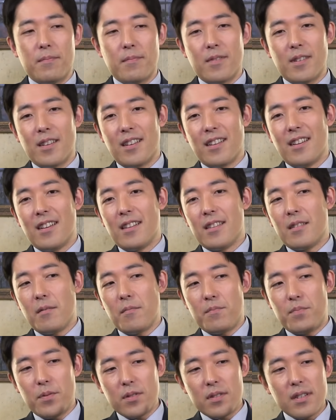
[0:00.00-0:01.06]
にで
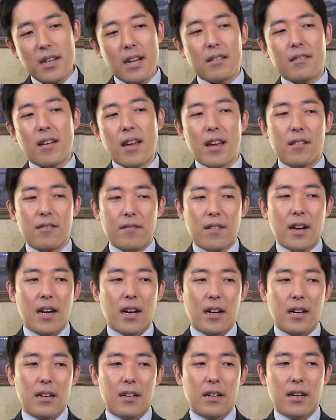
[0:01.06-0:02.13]
文学編
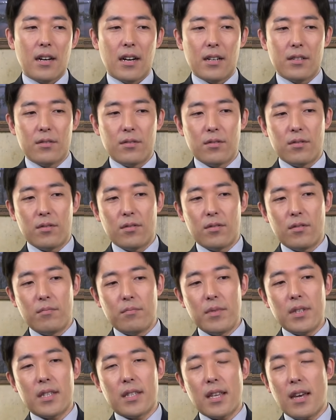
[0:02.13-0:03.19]
はあの
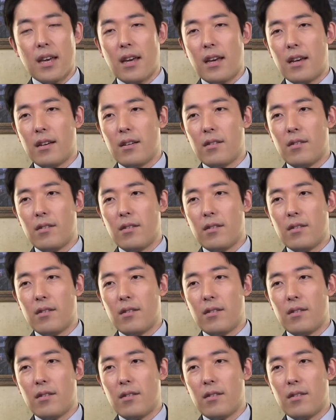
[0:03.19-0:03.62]
見て